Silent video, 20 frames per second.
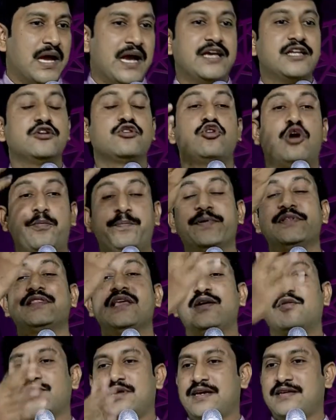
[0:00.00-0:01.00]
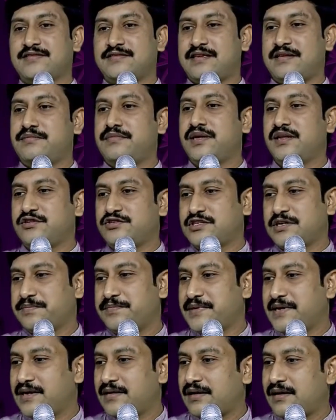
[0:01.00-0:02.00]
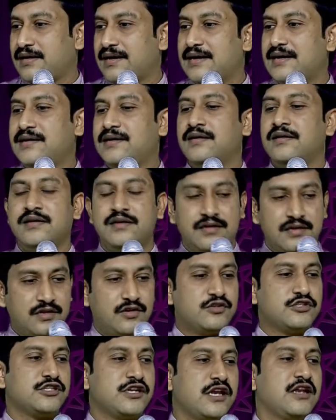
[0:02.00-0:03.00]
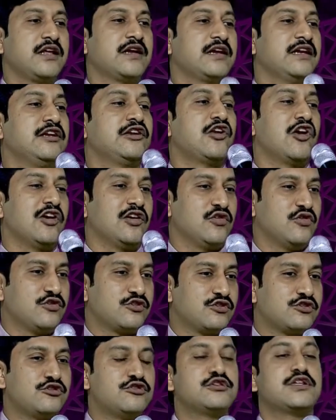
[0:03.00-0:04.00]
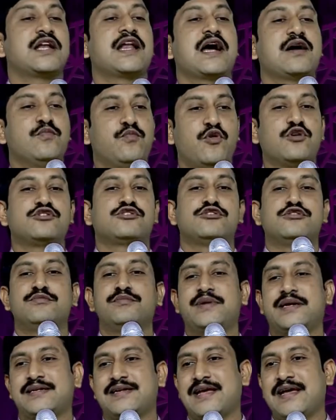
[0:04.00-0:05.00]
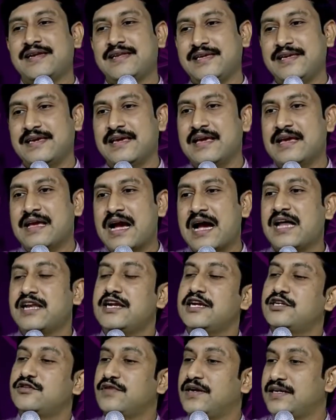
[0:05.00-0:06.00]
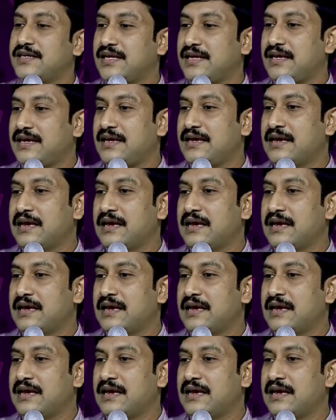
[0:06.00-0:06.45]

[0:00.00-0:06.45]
ఆయన గొప్ప దేవుడు అయితే మీరు చెప్పినట్లుగా ఈరోజు నేను ఇంట్లోనే కూర్చుని ఉంటాను నాకు భోజనం పెట్టాలి అనేటువంటి